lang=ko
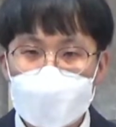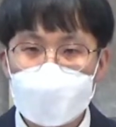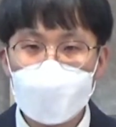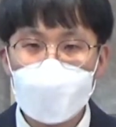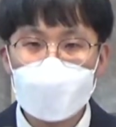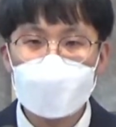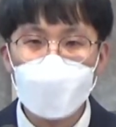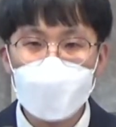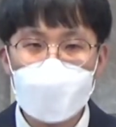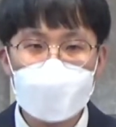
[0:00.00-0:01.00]
그러한
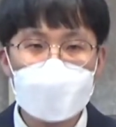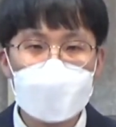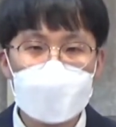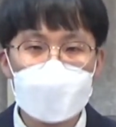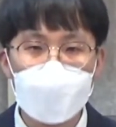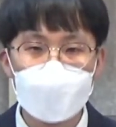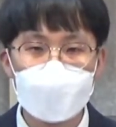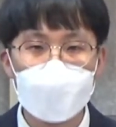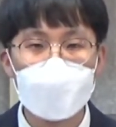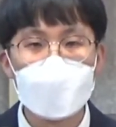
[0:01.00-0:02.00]
소망이 그들
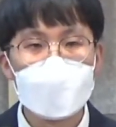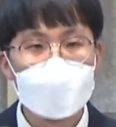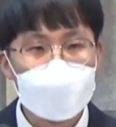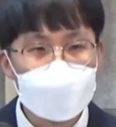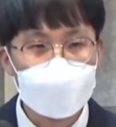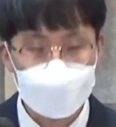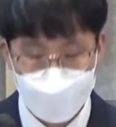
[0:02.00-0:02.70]
가운데 있었을